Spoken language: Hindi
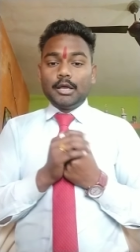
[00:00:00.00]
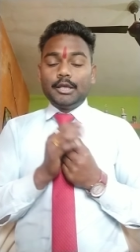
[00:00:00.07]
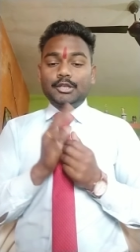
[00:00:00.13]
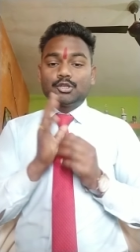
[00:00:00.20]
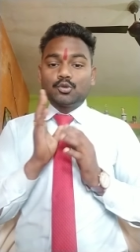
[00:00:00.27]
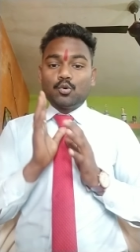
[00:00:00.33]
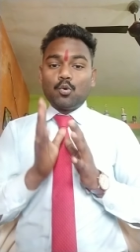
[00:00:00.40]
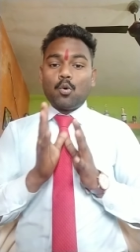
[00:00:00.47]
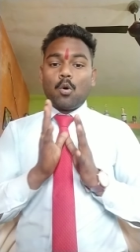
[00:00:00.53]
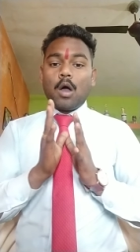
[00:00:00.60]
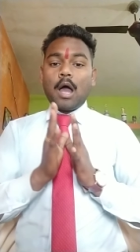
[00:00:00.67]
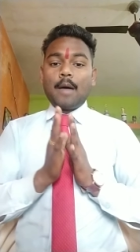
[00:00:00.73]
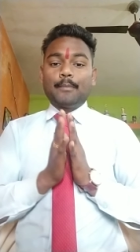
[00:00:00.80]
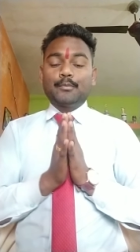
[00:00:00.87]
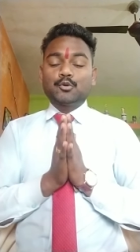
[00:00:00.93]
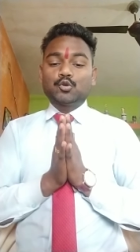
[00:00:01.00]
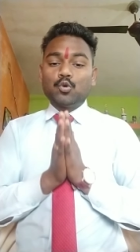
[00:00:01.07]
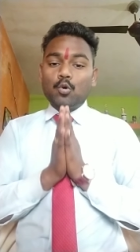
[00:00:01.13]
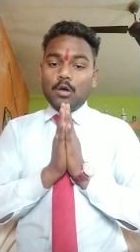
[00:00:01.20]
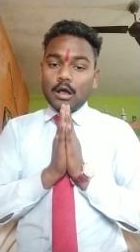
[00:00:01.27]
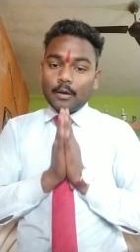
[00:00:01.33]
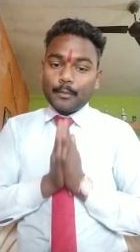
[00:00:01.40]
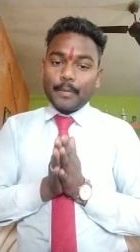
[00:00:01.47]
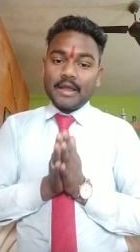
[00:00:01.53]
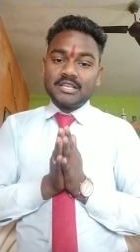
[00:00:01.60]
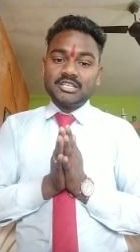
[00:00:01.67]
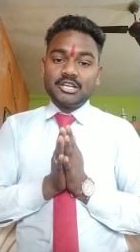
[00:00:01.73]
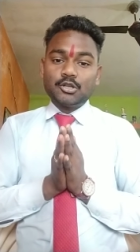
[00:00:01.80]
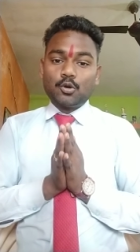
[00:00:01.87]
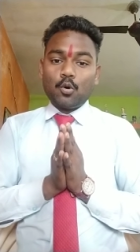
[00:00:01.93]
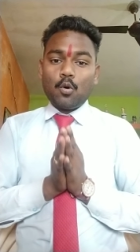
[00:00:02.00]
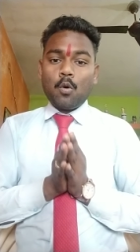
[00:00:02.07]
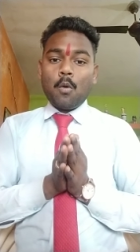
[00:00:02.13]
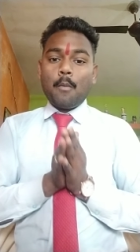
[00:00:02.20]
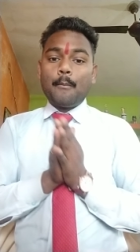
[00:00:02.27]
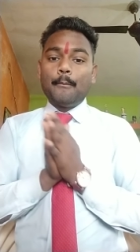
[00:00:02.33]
इसको आप शुगर पेशेंट हो